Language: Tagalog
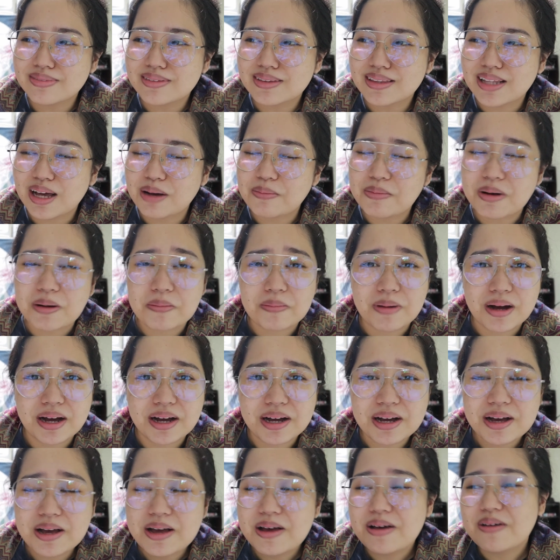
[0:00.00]
Tama ba?
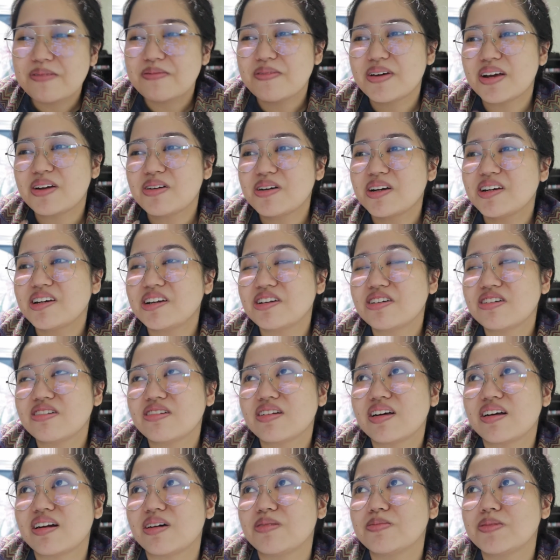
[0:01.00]
Pero ganun yung
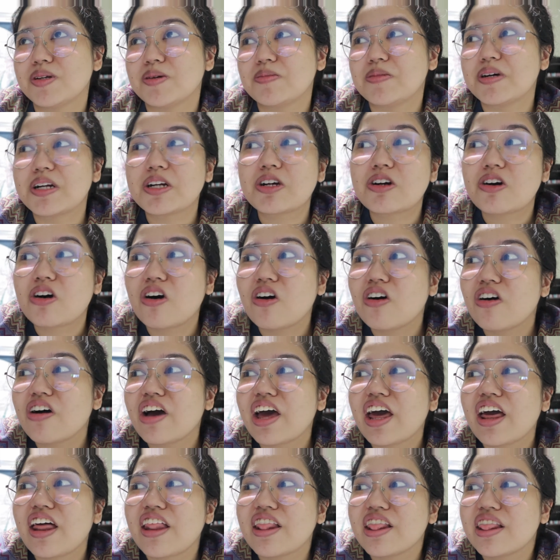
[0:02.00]
naramdaman ko.
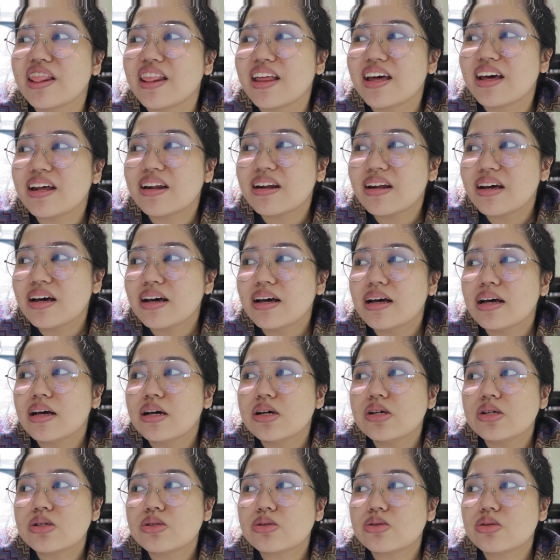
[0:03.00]
And then,
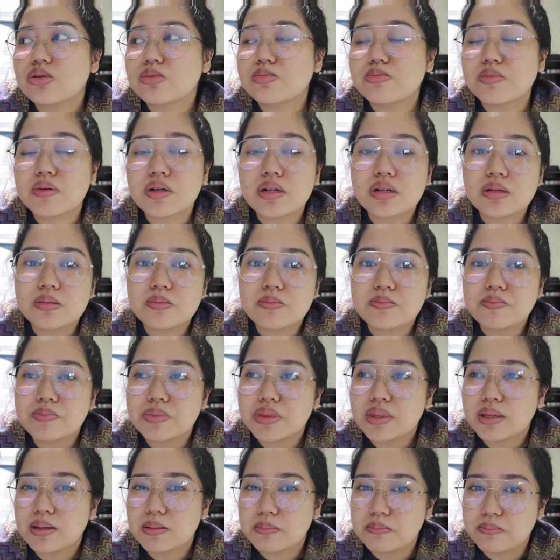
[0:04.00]
super
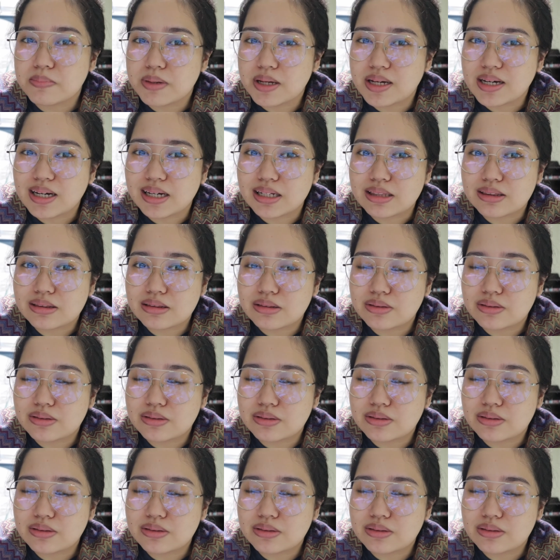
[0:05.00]
bigat.